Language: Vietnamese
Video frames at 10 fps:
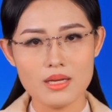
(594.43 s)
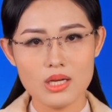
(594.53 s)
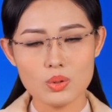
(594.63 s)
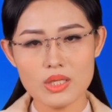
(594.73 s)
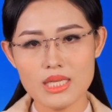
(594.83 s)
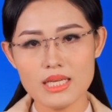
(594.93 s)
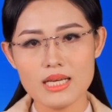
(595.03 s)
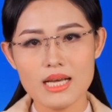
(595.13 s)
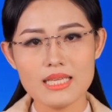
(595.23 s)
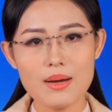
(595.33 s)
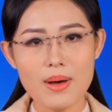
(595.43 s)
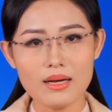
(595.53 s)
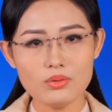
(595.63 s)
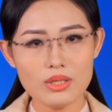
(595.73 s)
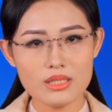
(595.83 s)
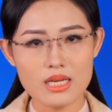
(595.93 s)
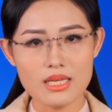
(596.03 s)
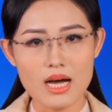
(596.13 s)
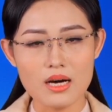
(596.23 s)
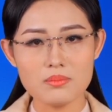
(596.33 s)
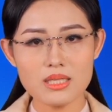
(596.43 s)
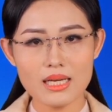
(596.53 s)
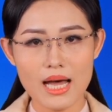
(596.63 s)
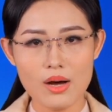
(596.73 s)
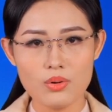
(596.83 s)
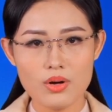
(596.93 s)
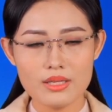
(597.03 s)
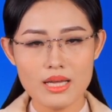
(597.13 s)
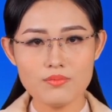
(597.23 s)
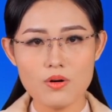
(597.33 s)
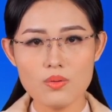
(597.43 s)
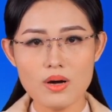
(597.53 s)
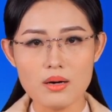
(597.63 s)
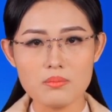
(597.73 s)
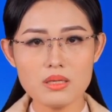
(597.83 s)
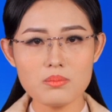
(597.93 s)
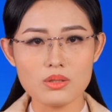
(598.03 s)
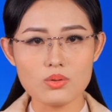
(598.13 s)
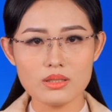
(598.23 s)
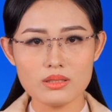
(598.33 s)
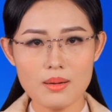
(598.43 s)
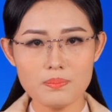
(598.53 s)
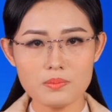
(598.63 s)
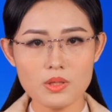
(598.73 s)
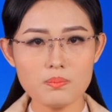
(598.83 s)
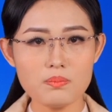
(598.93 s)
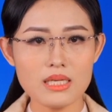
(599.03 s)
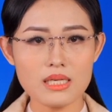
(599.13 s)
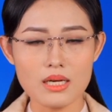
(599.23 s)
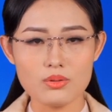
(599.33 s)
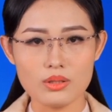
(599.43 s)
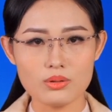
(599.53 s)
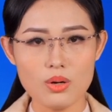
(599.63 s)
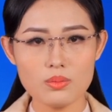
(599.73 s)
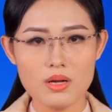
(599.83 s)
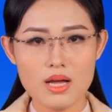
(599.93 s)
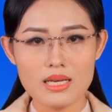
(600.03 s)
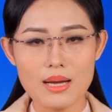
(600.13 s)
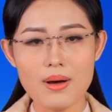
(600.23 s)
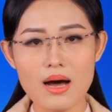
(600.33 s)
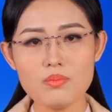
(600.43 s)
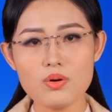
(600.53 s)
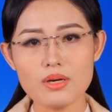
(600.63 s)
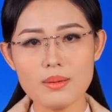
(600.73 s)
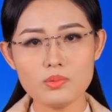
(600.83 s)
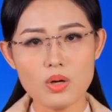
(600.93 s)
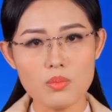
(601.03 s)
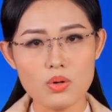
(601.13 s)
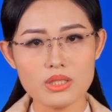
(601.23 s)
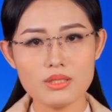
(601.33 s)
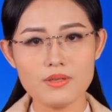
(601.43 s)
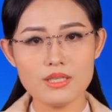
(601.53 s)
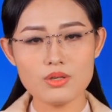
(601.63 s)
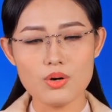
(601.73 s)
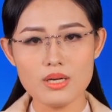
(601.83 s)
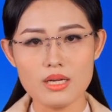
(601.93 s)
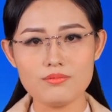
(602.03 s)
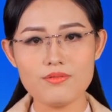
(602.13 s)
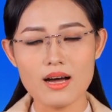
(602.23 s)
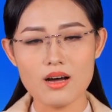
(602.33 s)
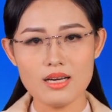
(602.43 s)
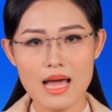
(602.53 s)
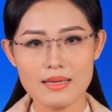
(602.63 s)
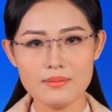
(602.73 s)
Tuy nhiên, giá bán duy trì ở mức cao, giá vốn ở mức bình quân thấp giúp biên lợi nhuận tốt, đảm bảo bù đắp toàn bộ chi phí cố định và có lãi.